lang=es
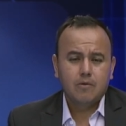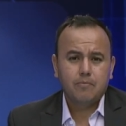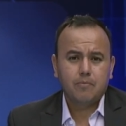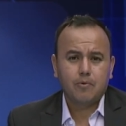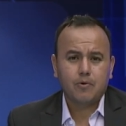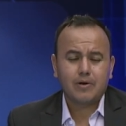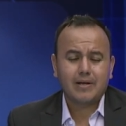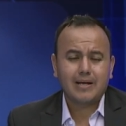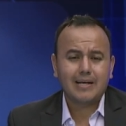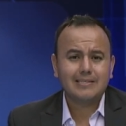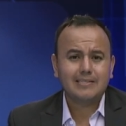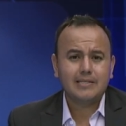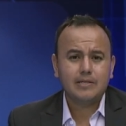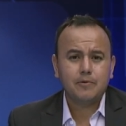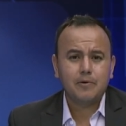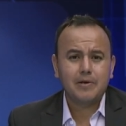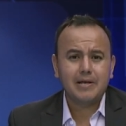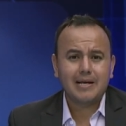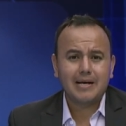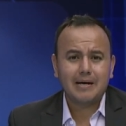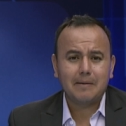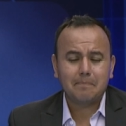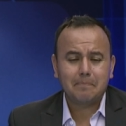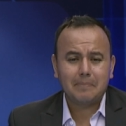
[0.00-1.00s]
porque ha sido
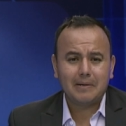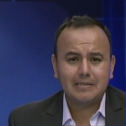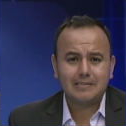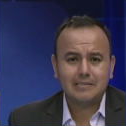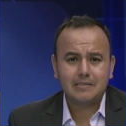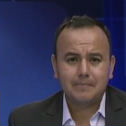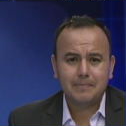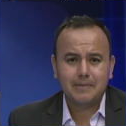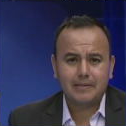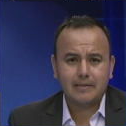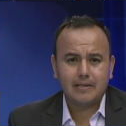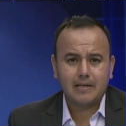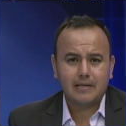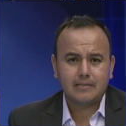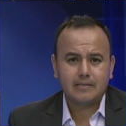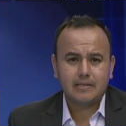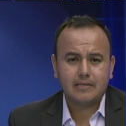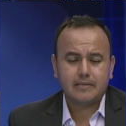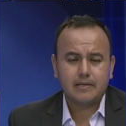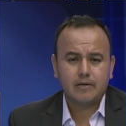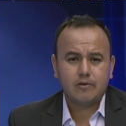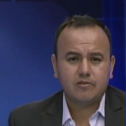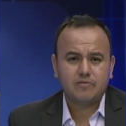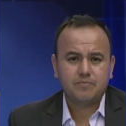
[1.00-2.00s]
incapaz de meterse
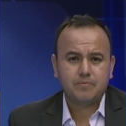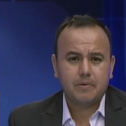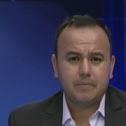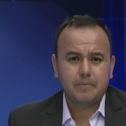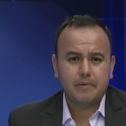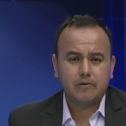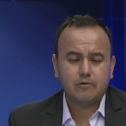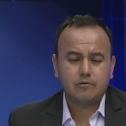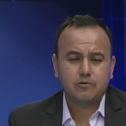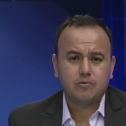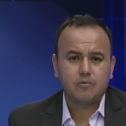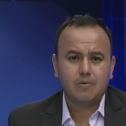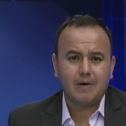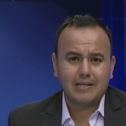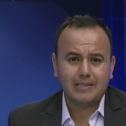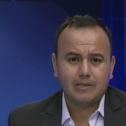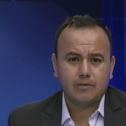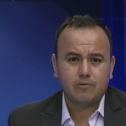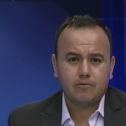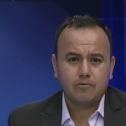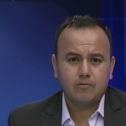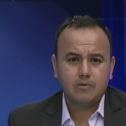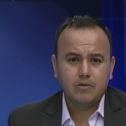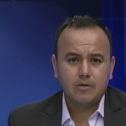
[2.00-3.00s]
entre los primeros
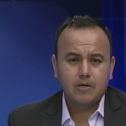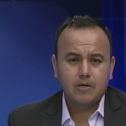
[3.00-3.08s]
cuatro.